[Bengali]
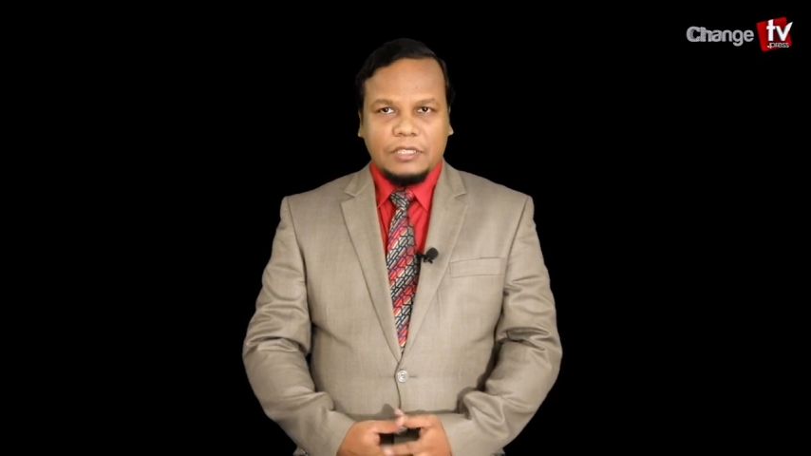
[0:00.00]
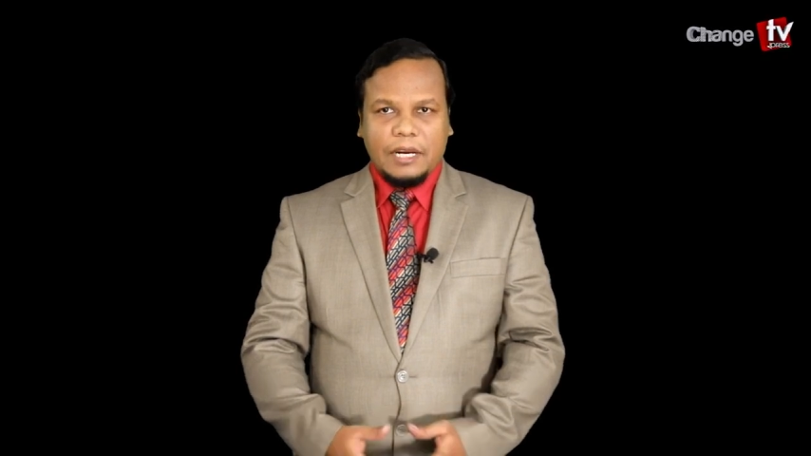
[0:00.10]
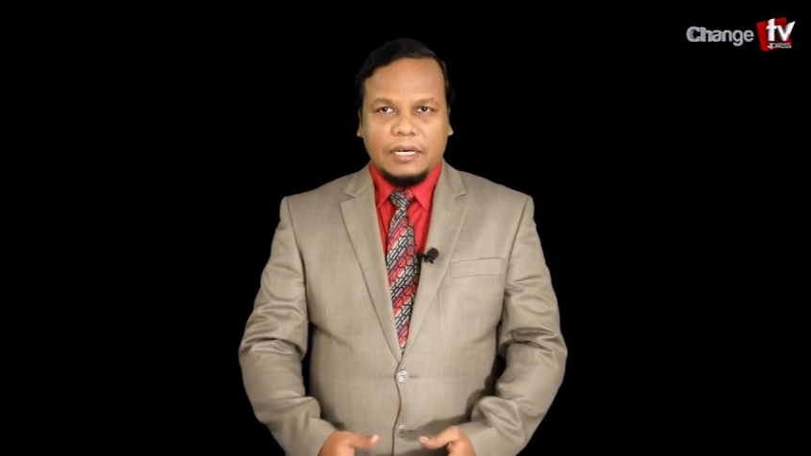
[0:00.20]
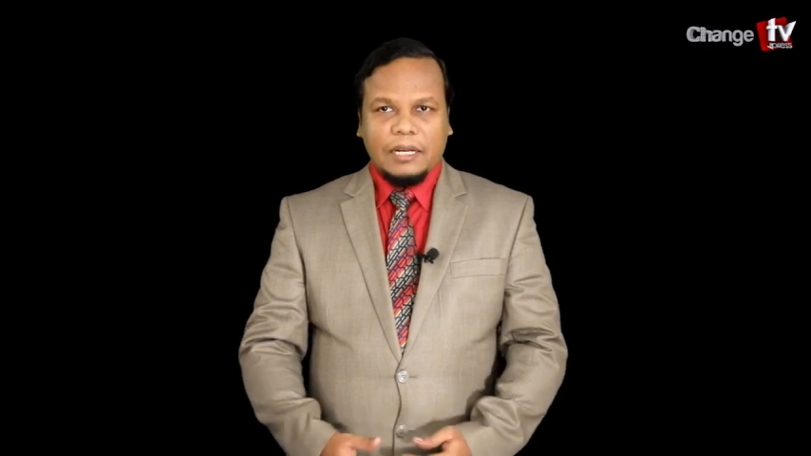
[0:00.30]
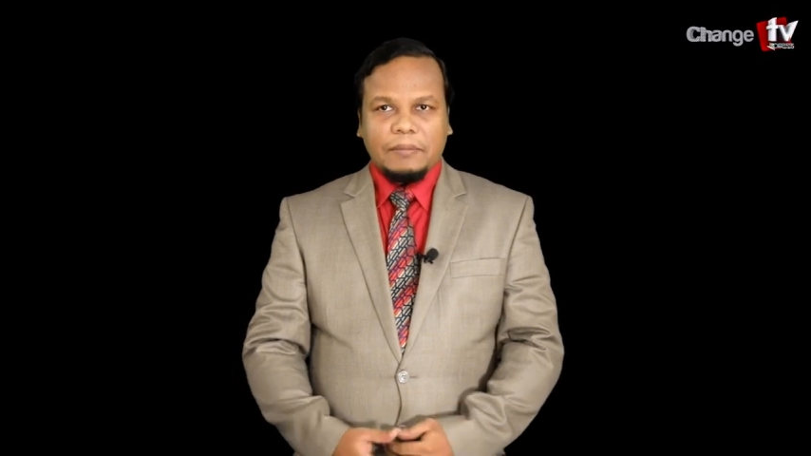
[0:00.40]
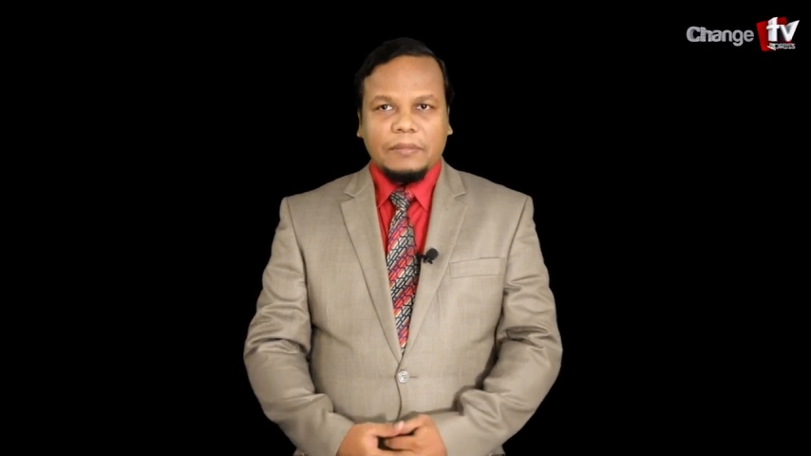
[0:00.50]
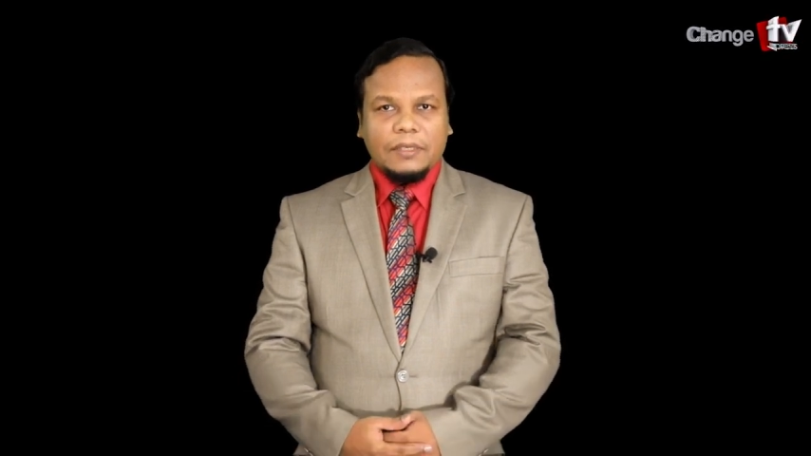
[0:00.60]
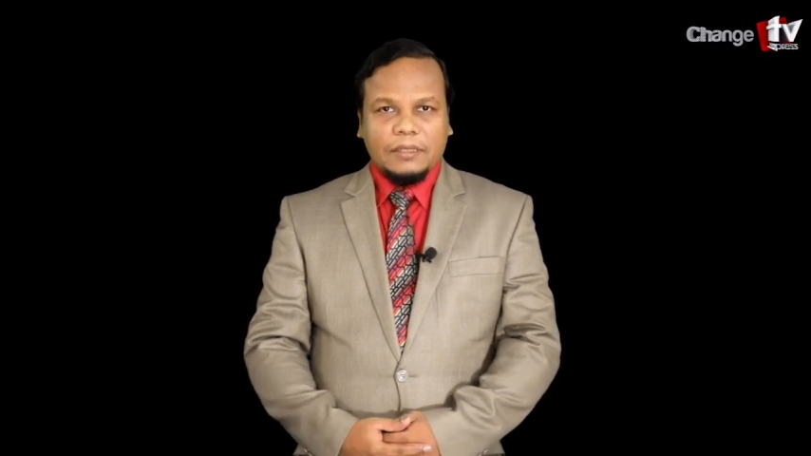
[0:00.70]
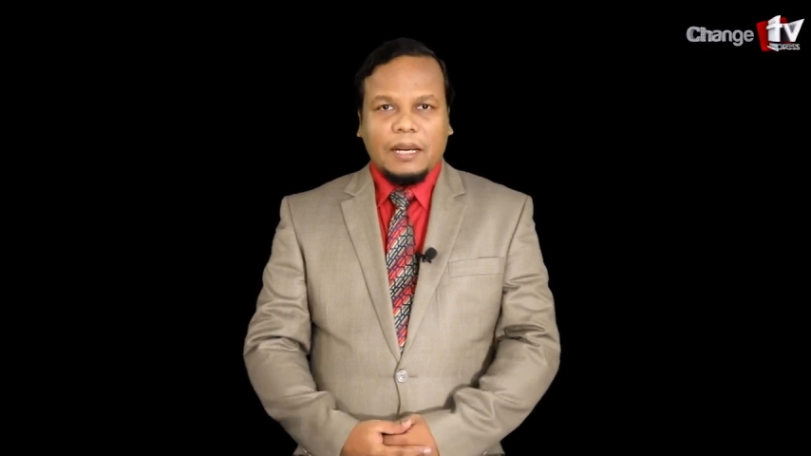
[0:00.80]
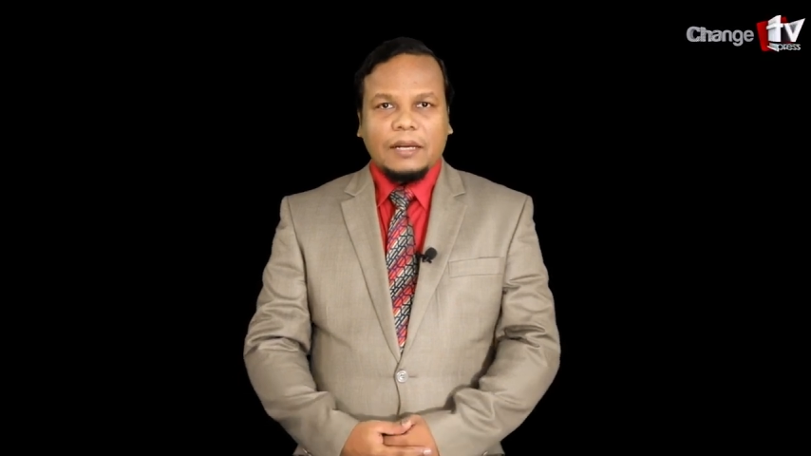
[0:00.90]
যার নাম
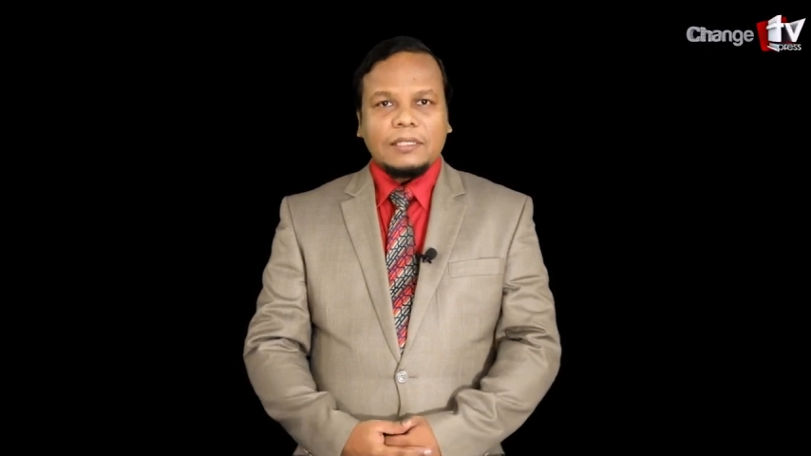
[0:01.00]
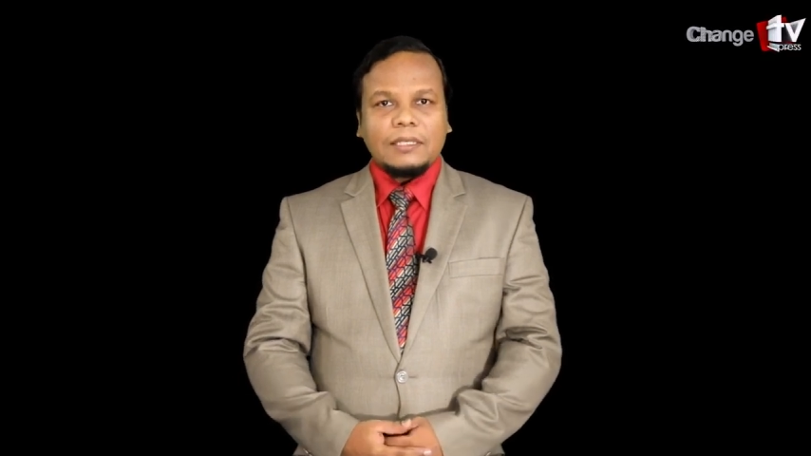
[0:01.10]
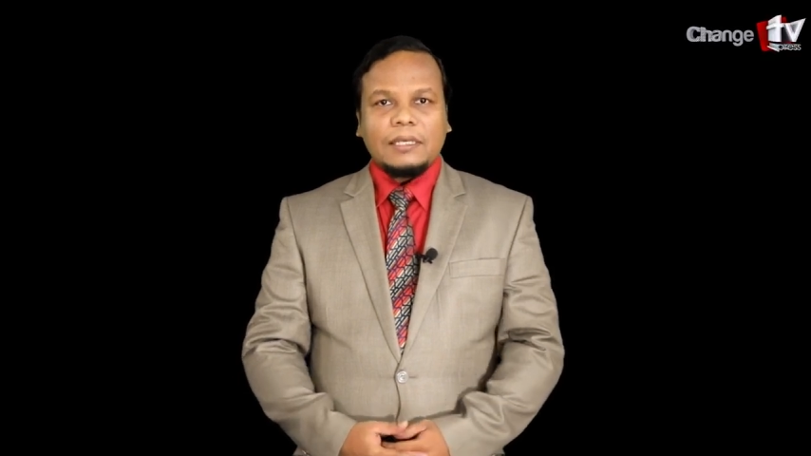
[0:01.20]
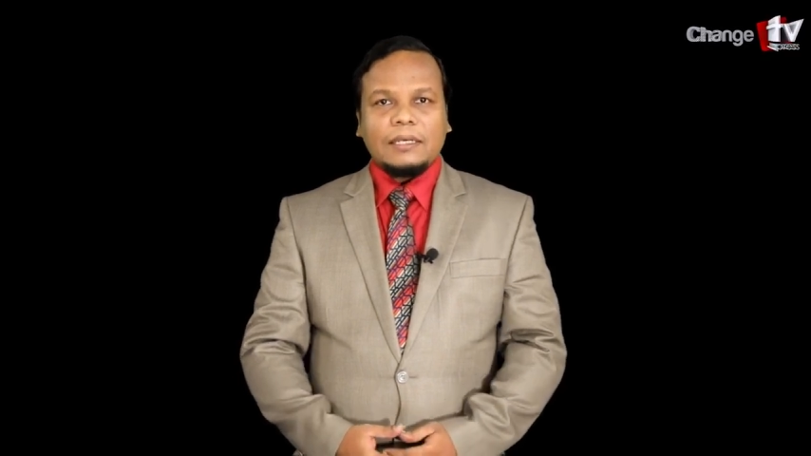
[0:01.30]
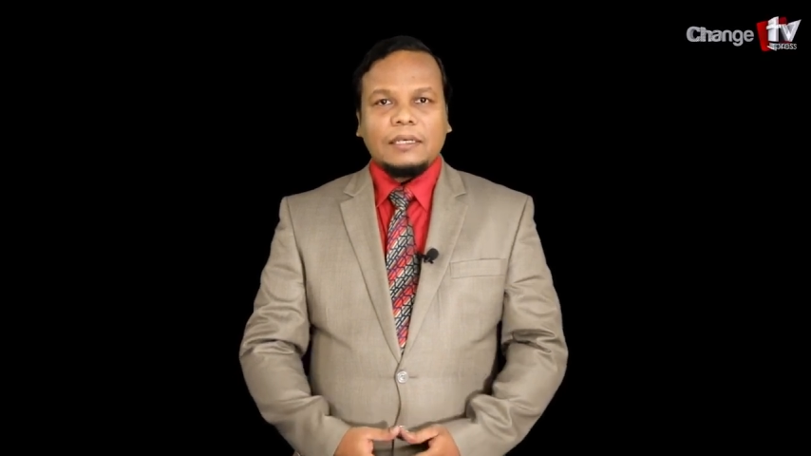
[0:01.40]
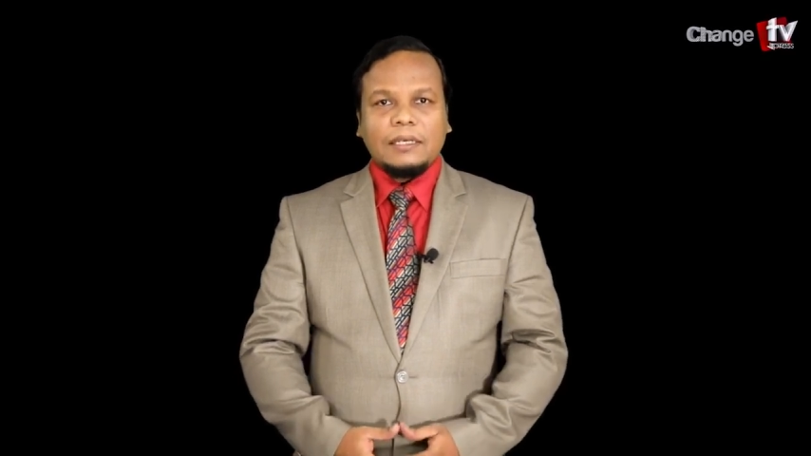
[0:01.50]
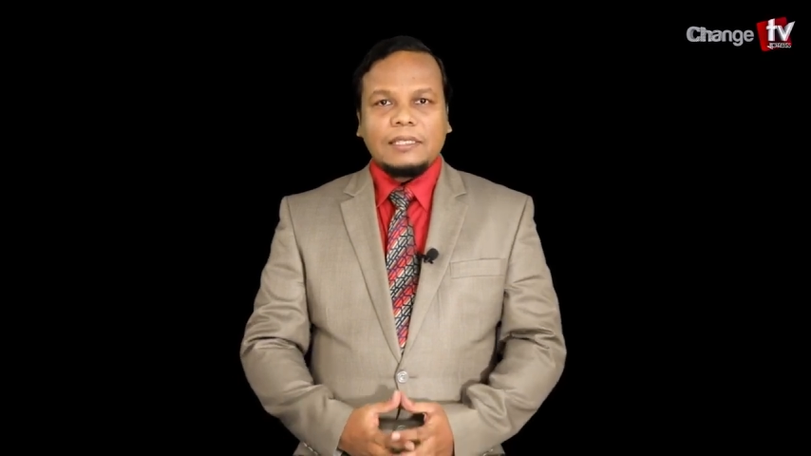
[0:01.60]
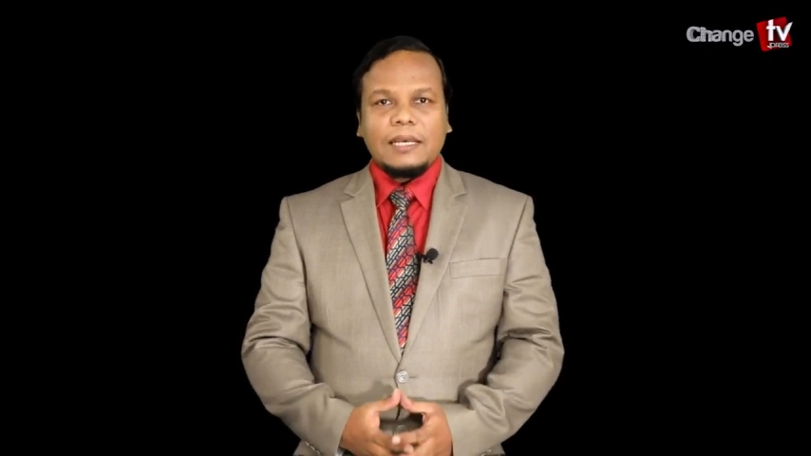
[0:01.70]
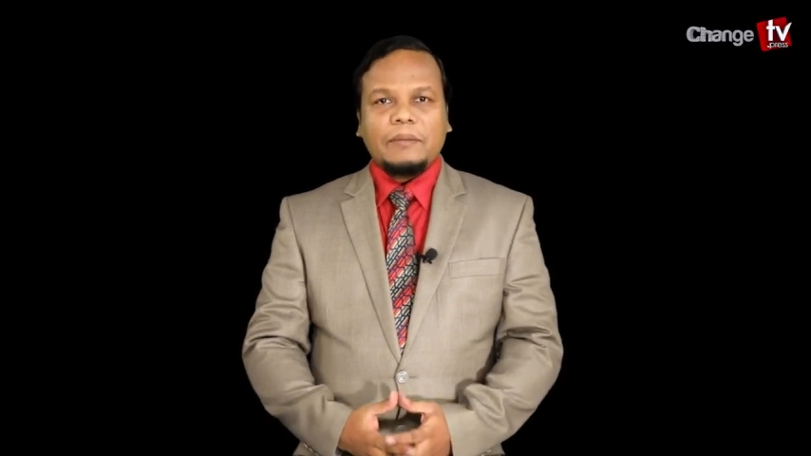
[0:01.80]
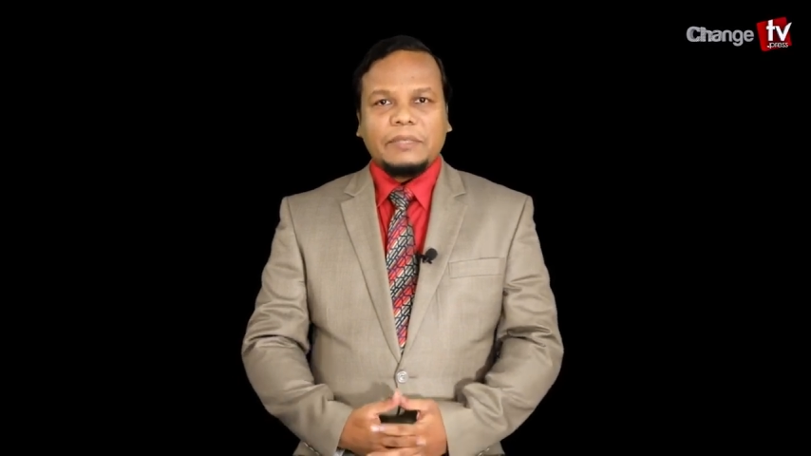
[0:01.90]
দার্সি
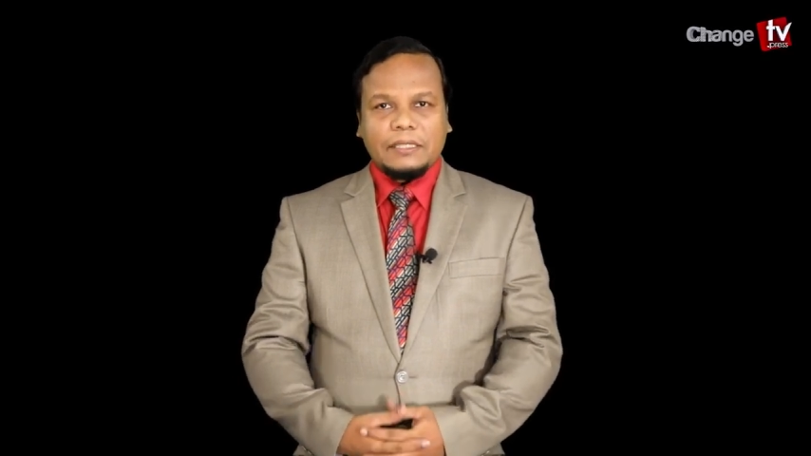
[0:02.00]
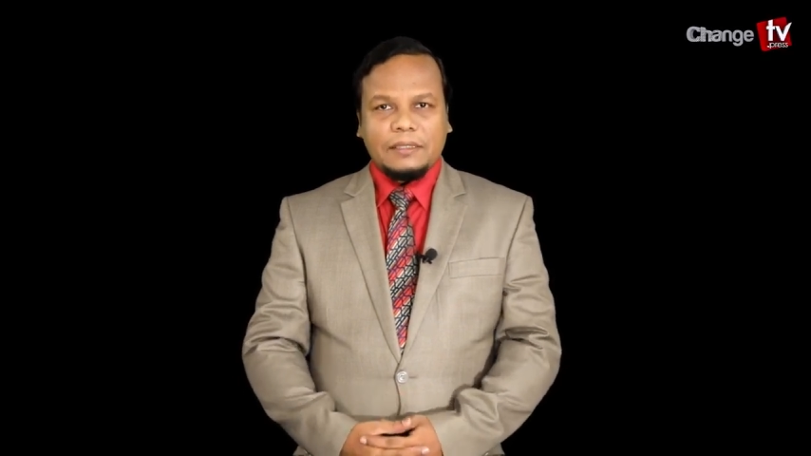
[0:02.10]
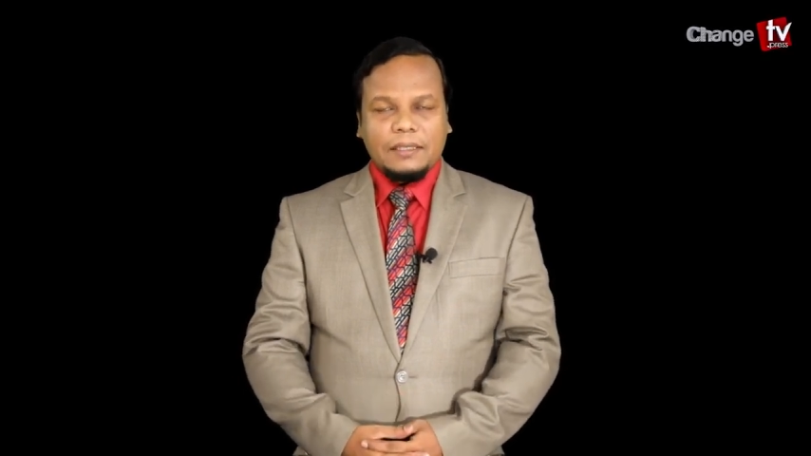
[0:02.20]
নিজামি